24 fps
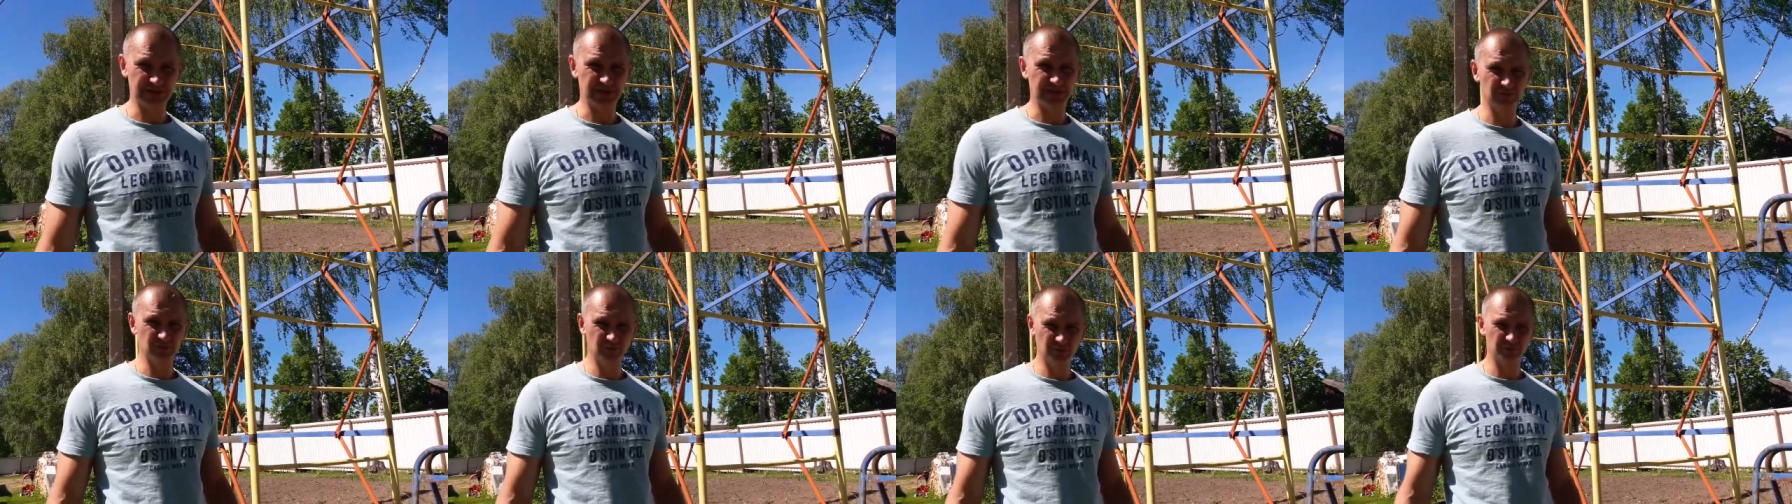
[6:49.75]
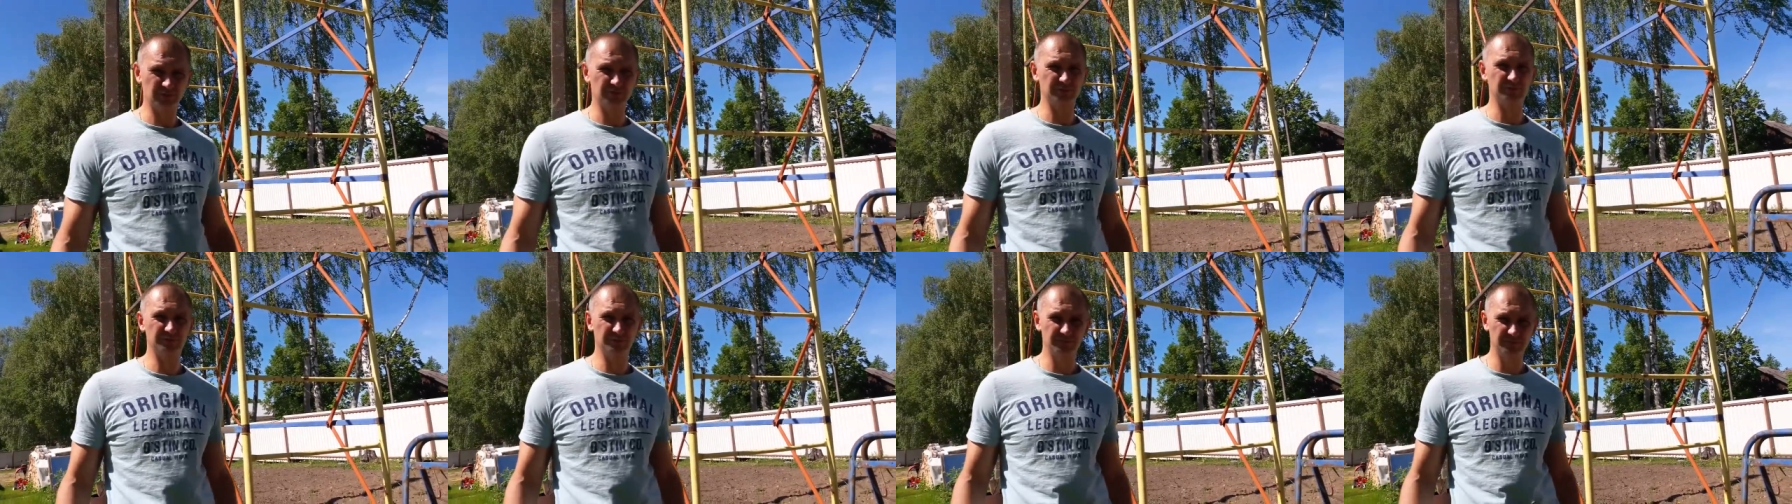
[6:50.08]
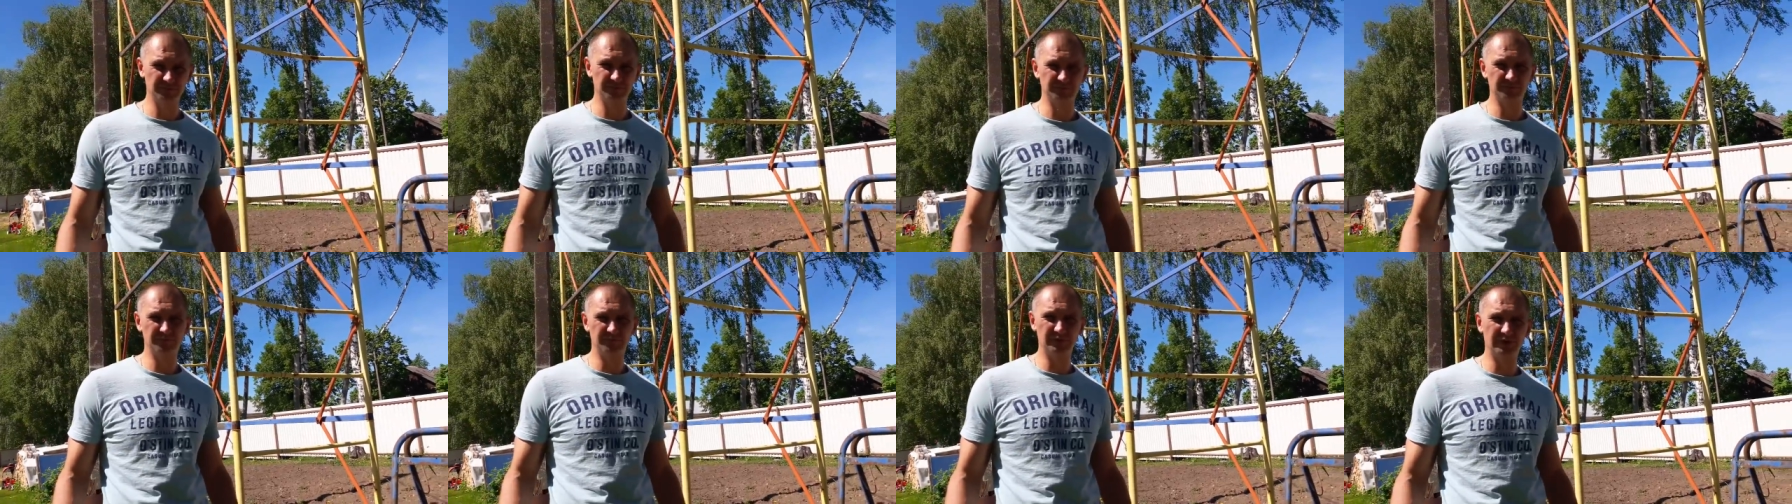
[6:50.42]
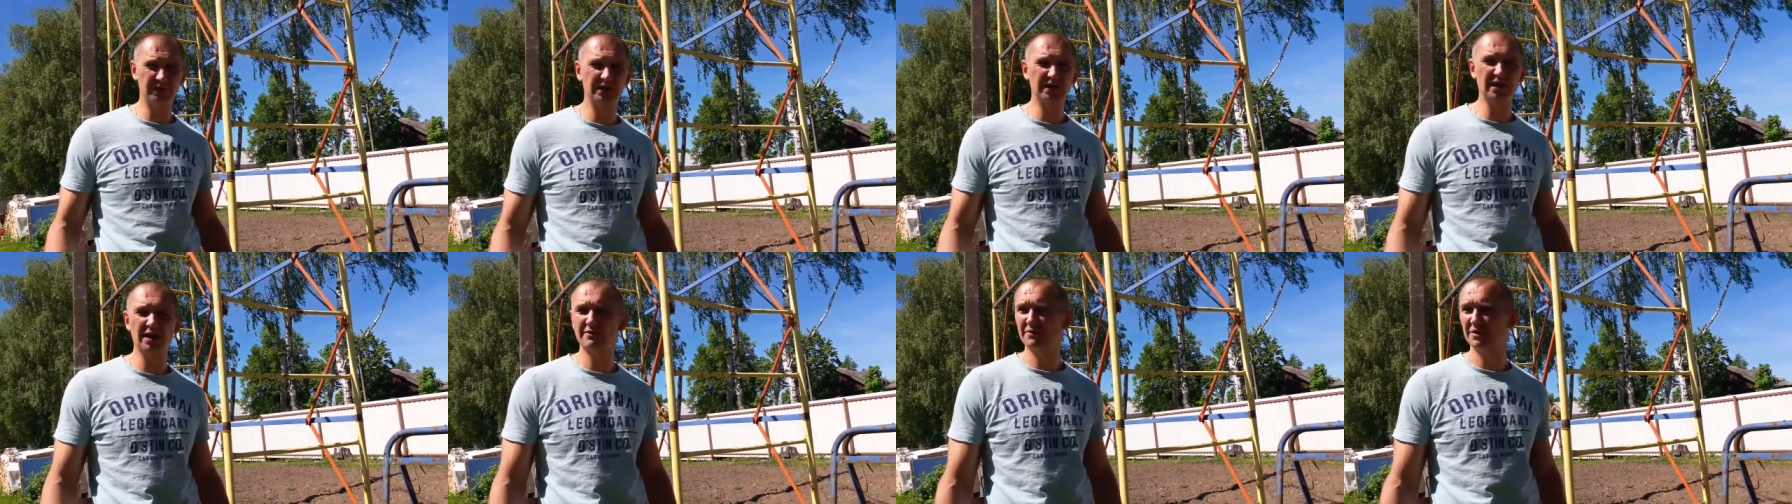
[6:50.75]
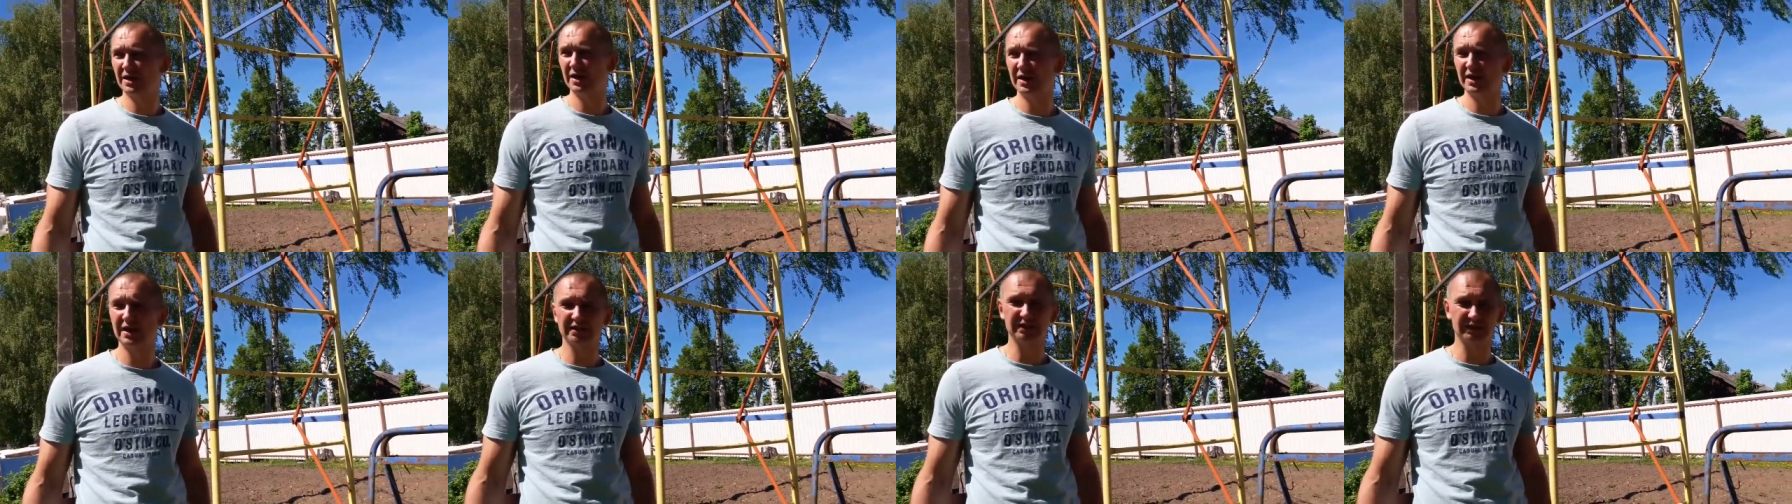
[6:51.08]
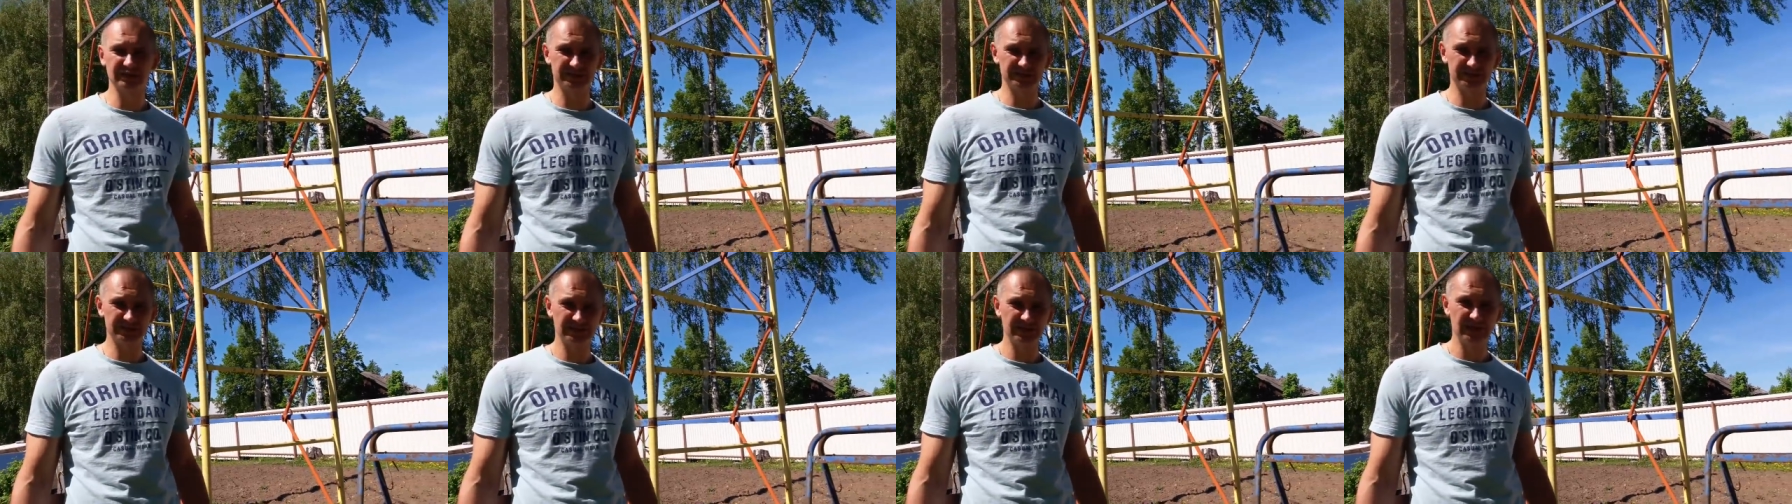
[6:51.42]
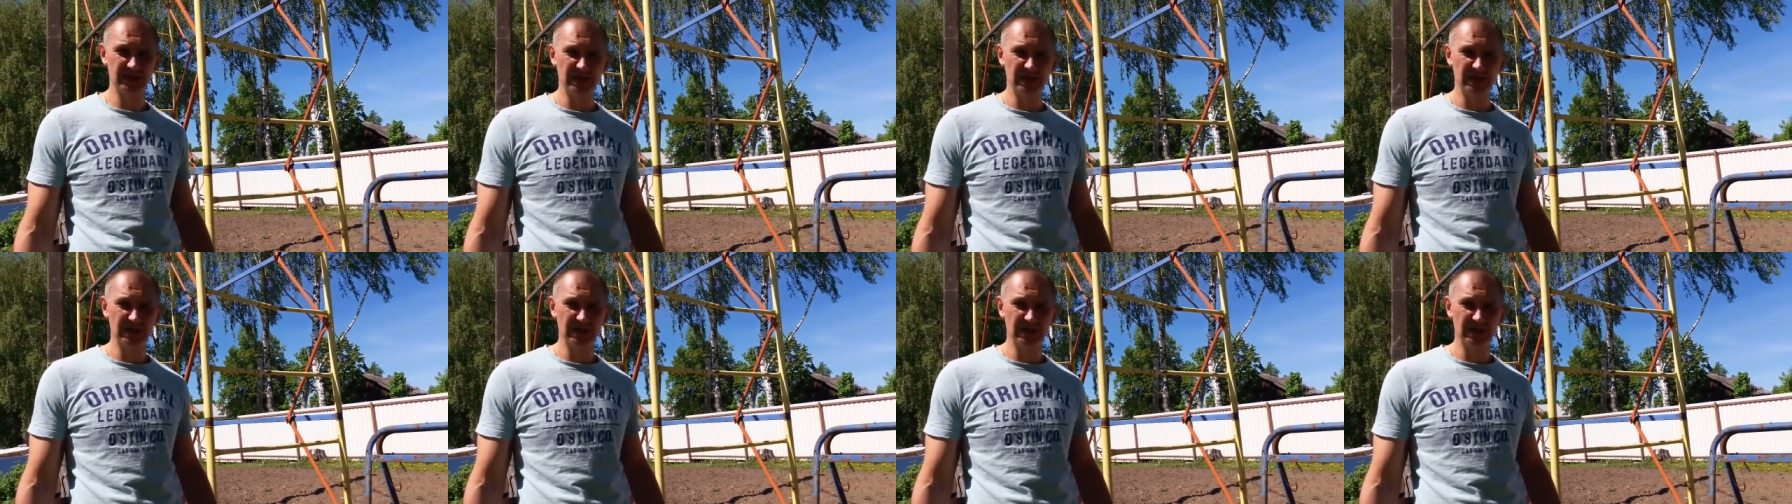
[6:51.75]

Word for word: Ну, велика вероятность.